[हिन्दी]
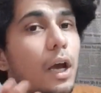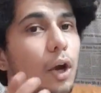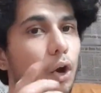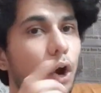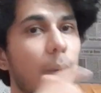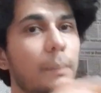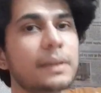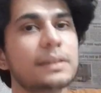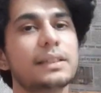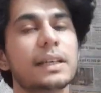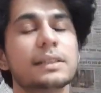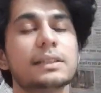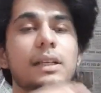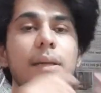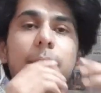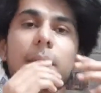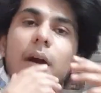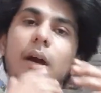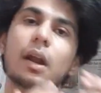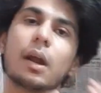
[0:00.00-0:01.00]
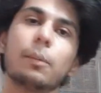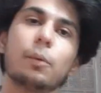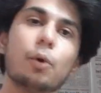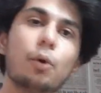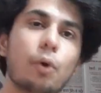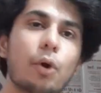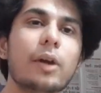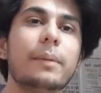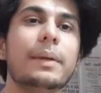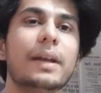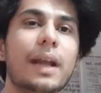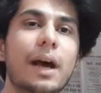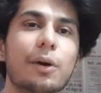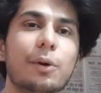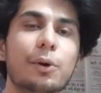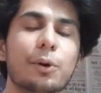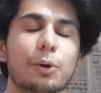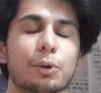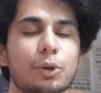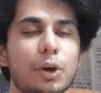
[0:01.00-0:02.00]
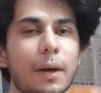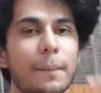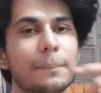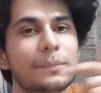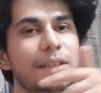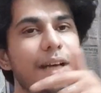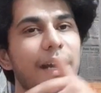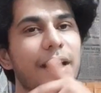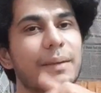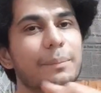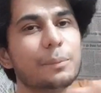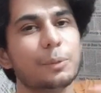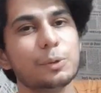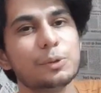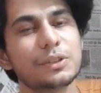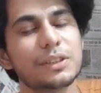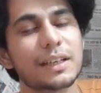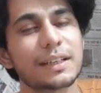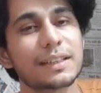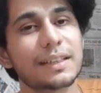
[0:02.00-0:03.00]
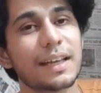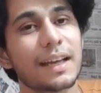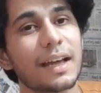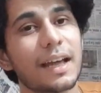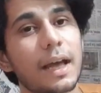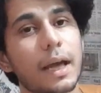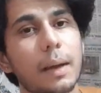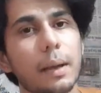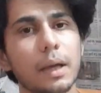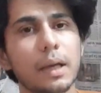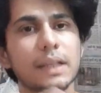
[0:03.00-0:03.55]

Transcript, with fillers: कमेंट सेक्शन में अगर आपको कोई भी डाउट हो तो आप जाके पूछ सकते हैं